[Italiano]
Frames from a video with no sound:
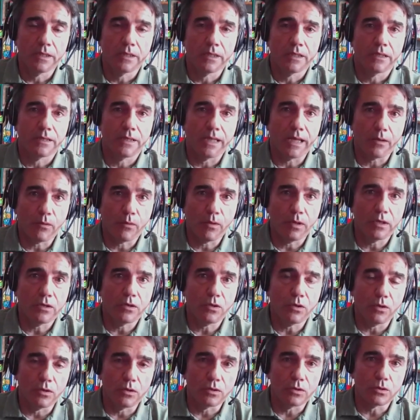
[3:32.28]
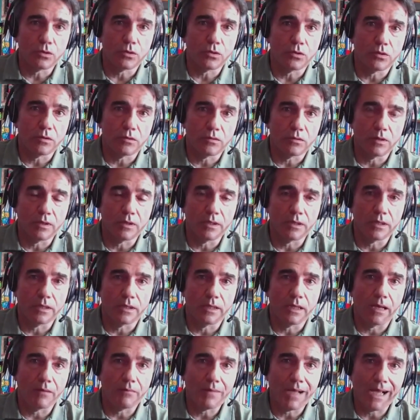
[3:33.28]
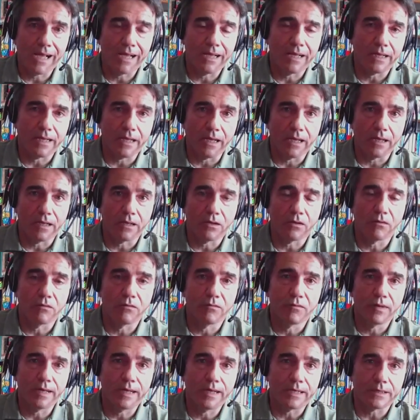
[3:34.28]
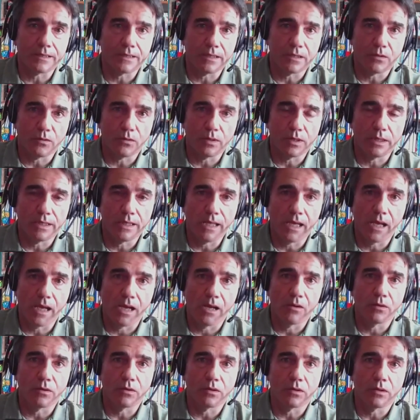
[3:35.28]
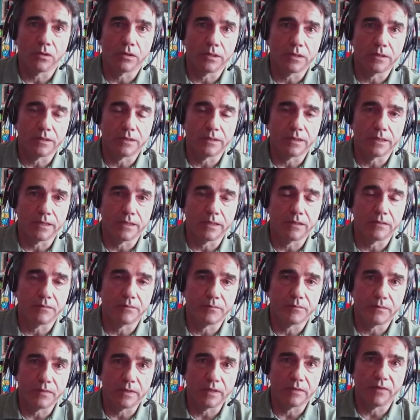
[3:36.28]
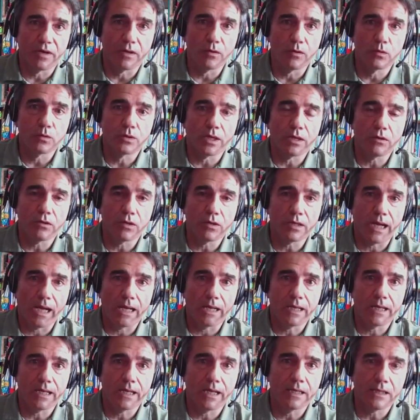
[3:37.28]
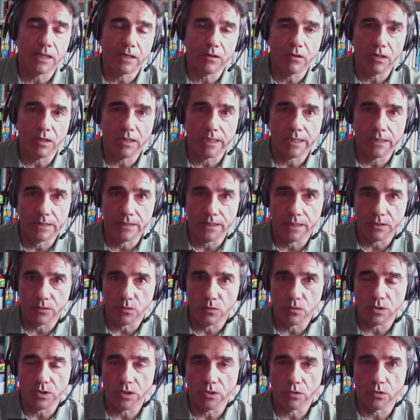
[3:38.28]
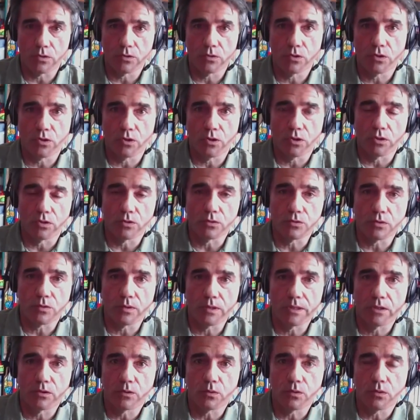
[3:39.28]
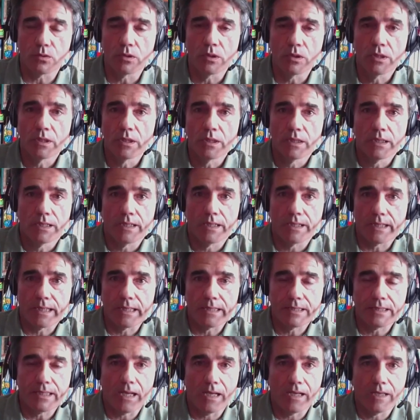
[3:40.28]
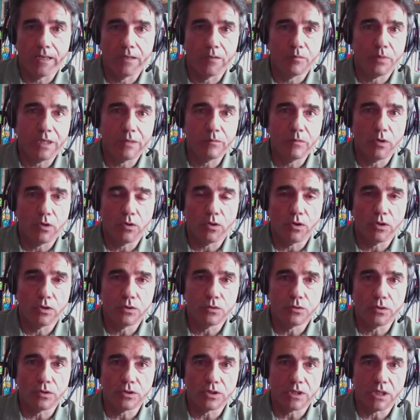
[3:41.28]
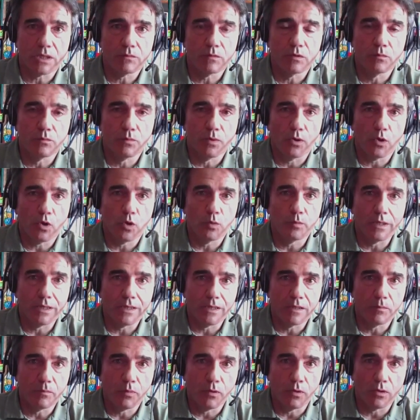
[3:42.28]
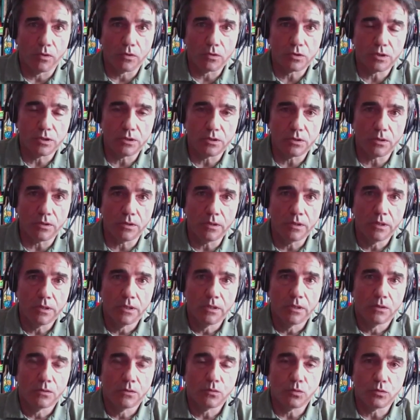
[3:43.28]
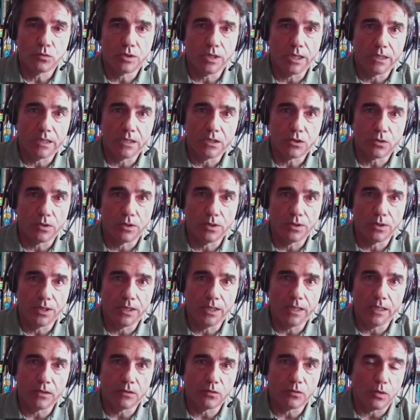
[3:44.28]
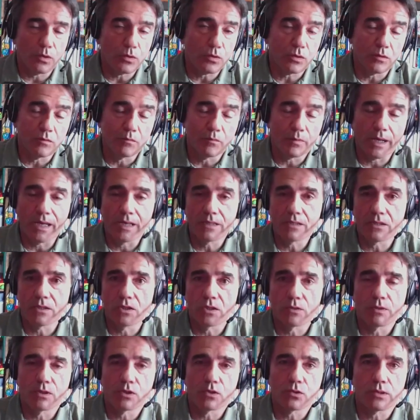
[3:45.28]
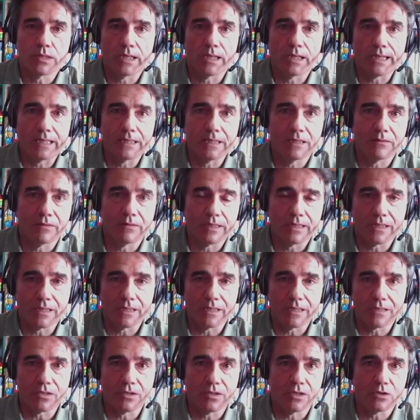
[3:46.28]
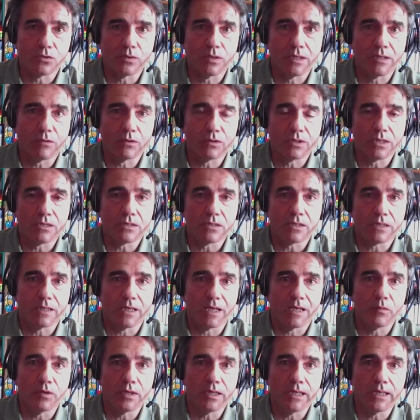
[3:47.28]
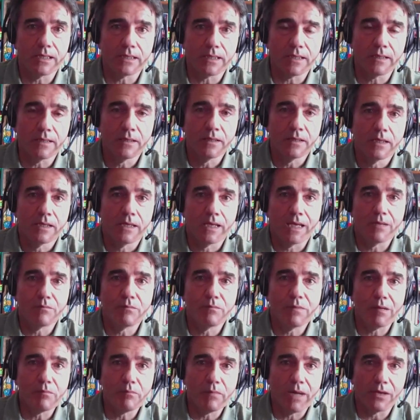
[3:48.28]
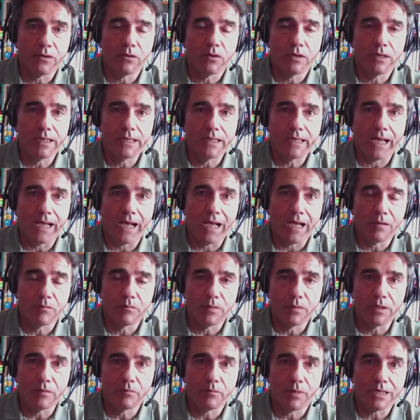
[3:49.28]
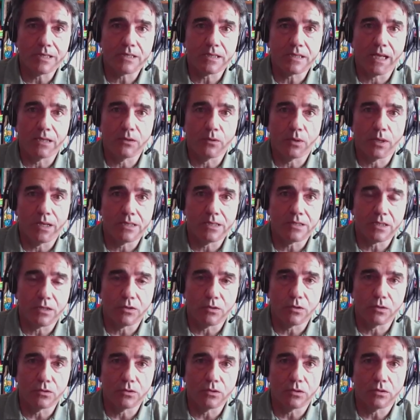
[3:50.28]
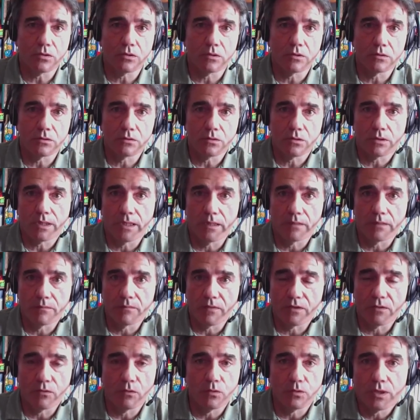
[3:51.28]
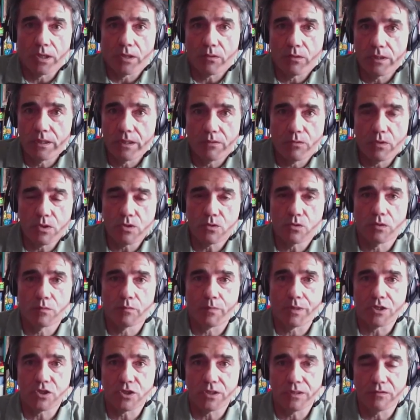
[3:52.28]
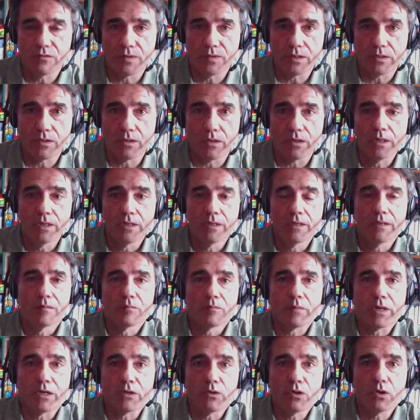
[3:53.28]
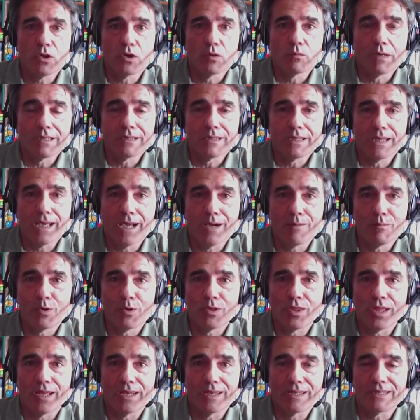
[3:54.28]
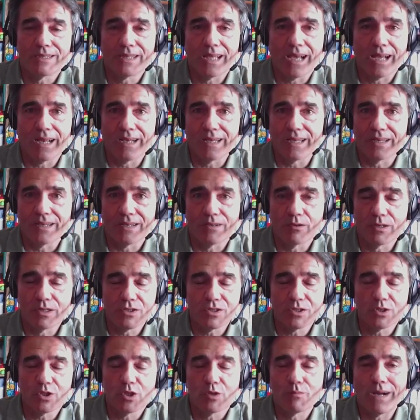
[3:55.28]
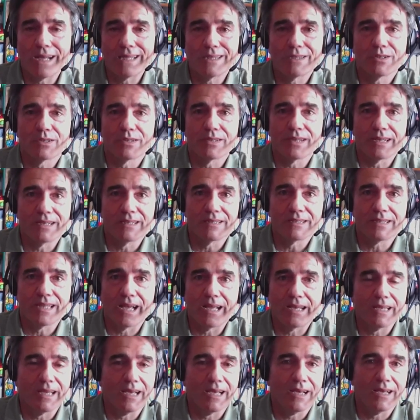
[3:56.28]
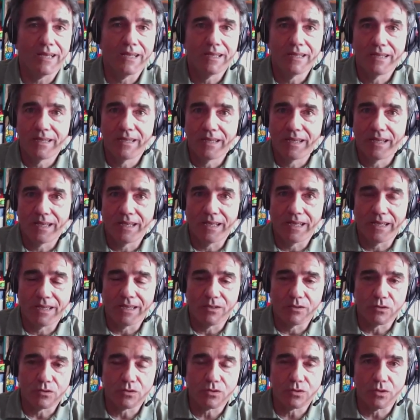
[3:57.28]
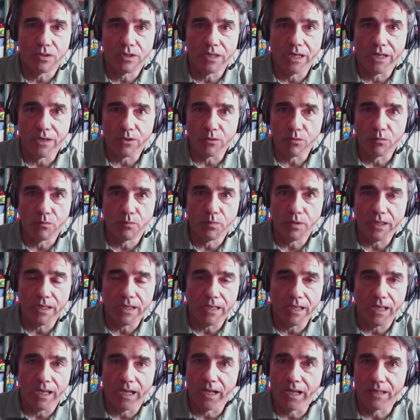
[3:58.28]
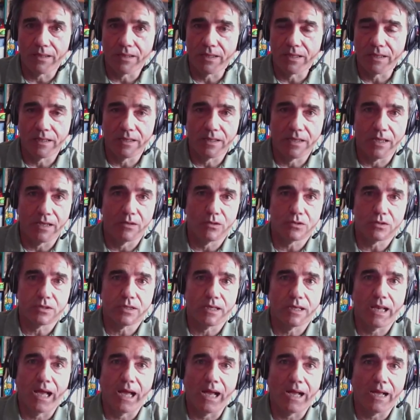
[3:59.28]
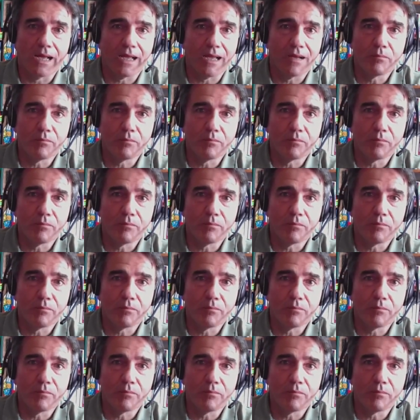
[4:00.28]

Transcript: da quel conto eh, la banca converte quegli euro in, in, in, valuta locale e te lo accredita sul secondo conto, quindi tu in realtà il primo conto serve un po' come deposito tu tieni i soldi lì, questo in paesi dove c'è una grande variazione sulla quotazione della moneta e man mano li cambi passando nel secondo conto che è in valuta. Quindi questo è pacifico, ma noi non mandiamo dall'Italia, le ONG non mandano dall'Italia, eh, non so, la rupia del, dello Sri Lanka,